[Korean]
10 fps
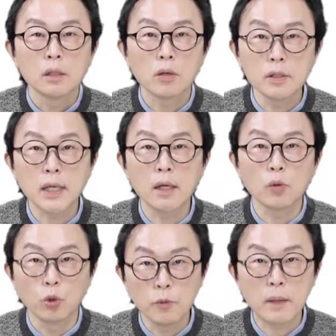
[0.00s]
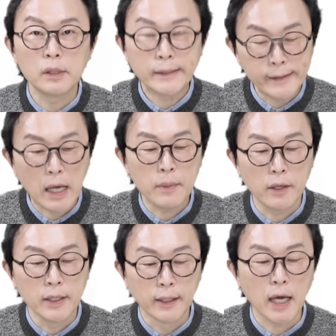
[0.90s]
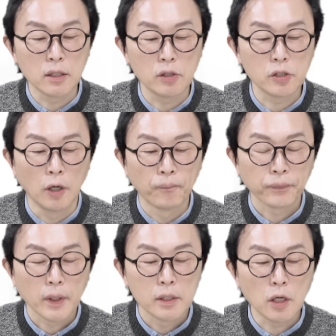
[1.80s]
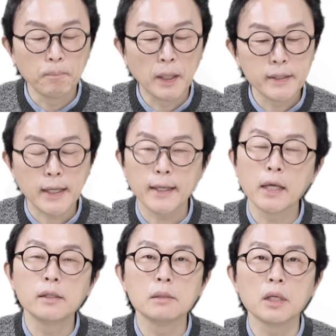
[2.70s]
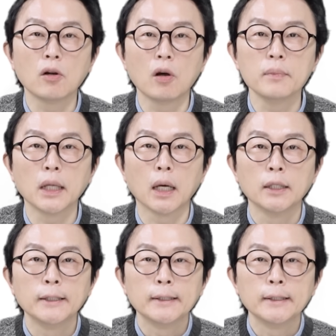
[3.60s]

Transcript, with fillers: 성장 로드맵을 쓴다면 이렇게 하는 거죠. 첫 번째, 예를 들면 이런 겁니다.